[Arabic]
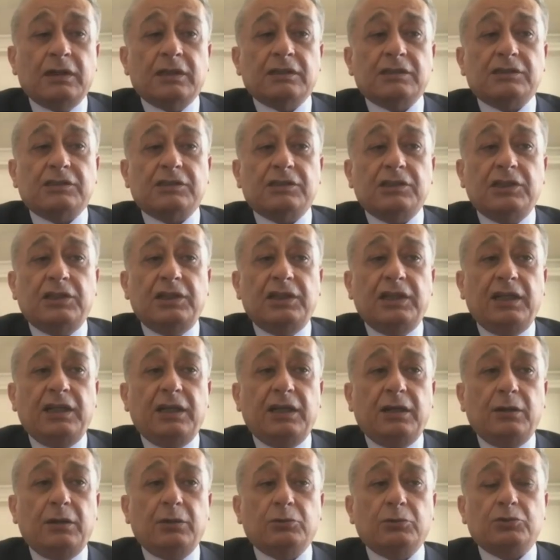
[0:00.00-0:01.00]
سنه
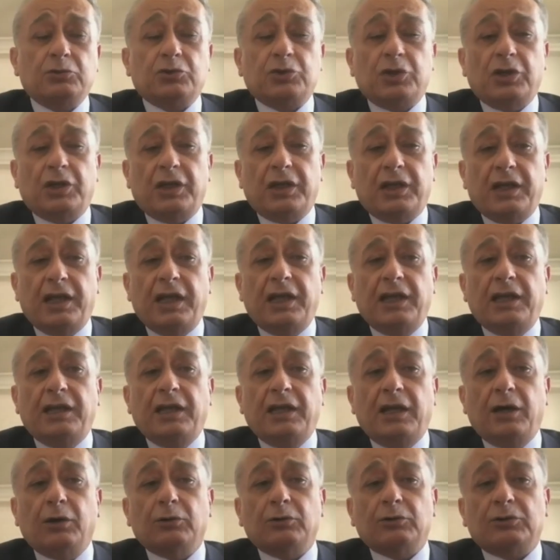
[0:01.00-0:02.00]
وشهرين
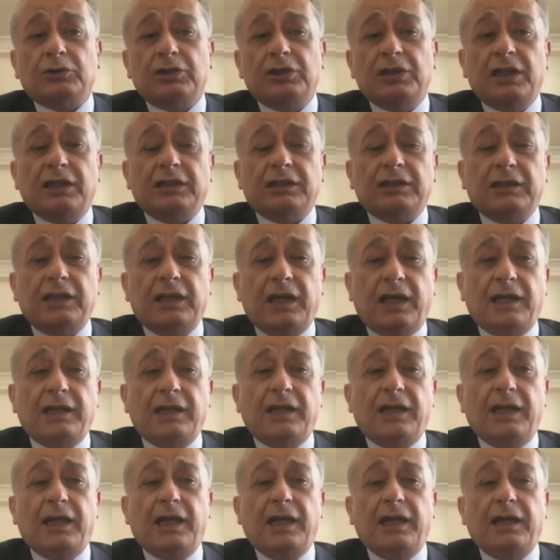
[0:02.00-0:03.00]
او ثلاثه
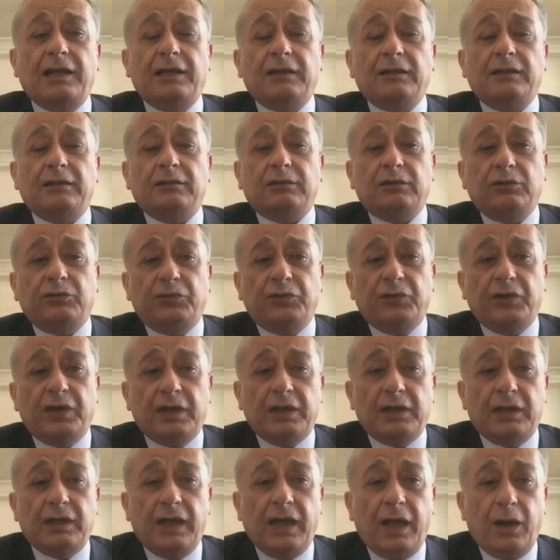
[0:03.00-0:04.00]
على
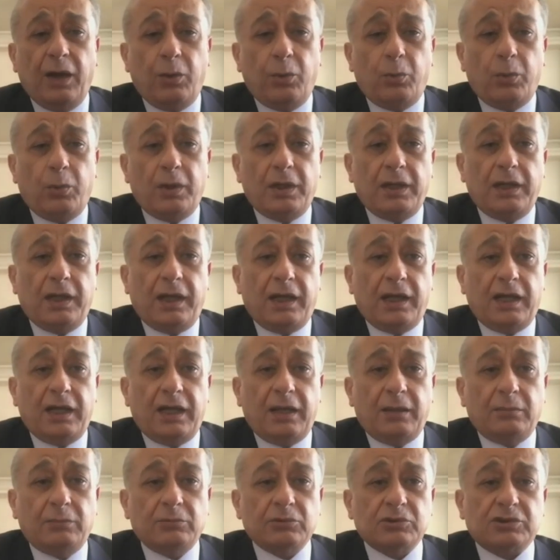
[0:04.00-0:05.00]
الاتفاق الاولي
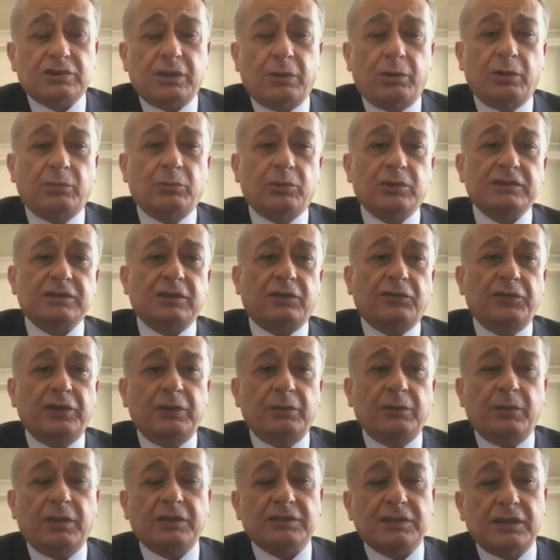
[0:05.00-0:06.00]
على مستوى
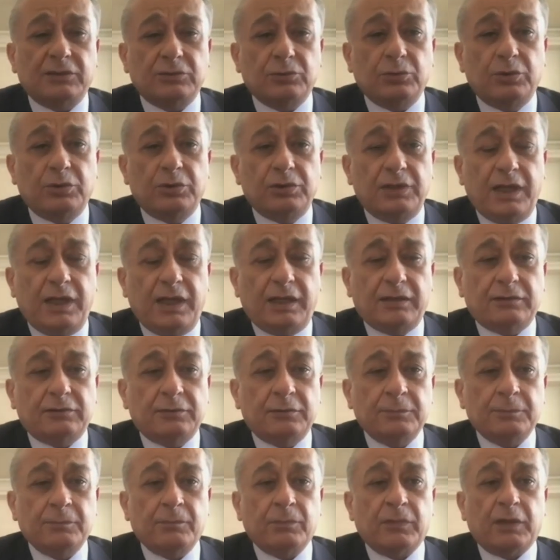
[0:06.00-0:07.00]
الموظفين مع صندوق النقد
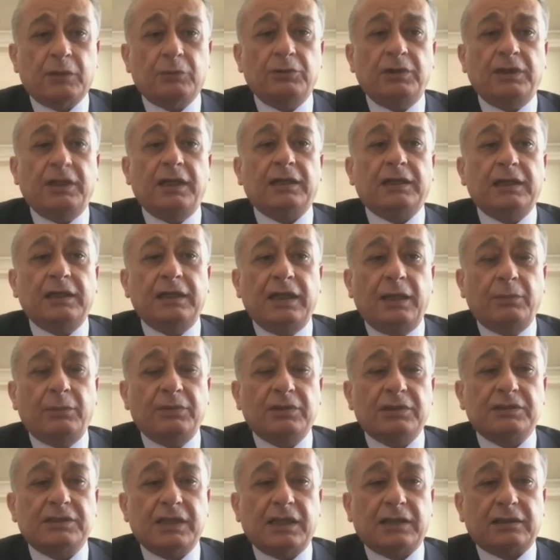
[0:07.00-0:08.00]
ونحن كلنا
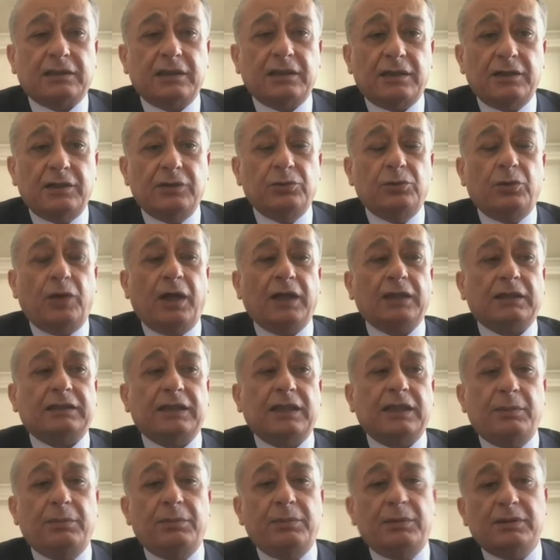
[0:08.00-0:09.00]
بنتذكر انه
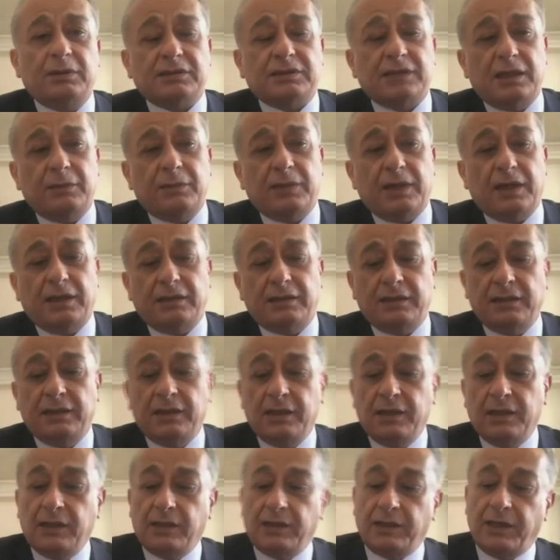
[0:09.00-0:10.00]
حتى بالحساب
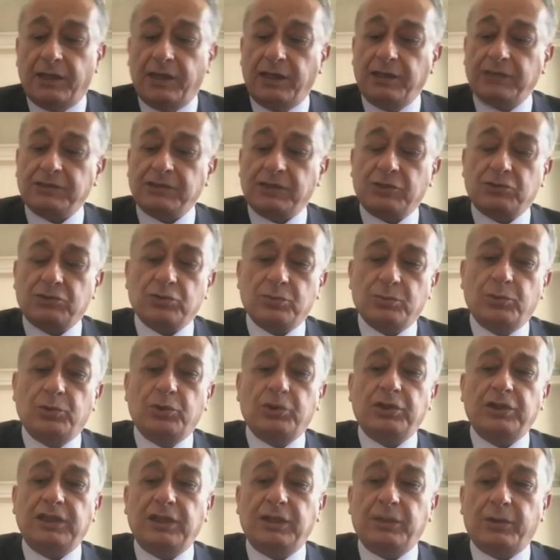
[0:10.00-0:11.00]
يعني رئيس
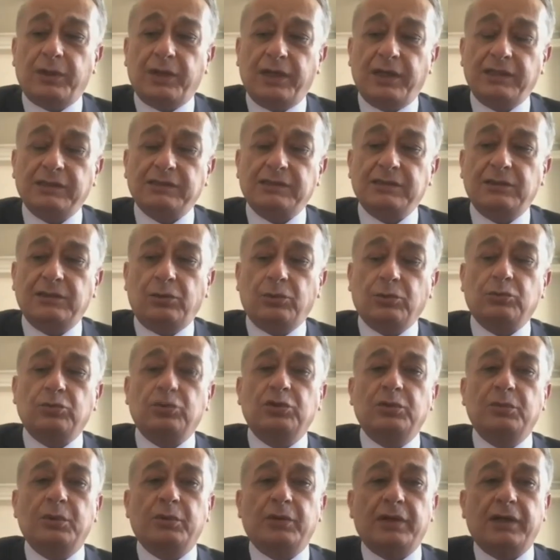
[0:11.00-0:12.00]
الجمهوريه ورئيس
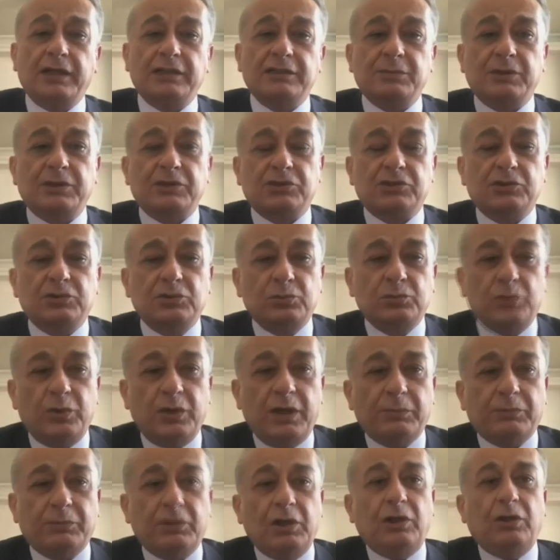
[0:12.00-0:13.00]
الحكومه ورئيس مجلس النواب
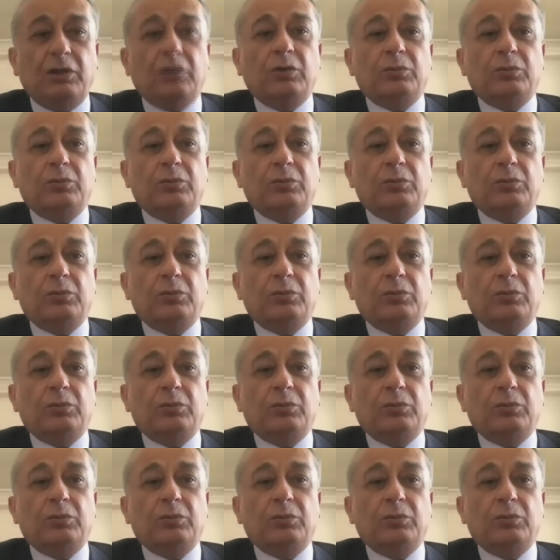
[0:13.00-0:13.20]
كلهم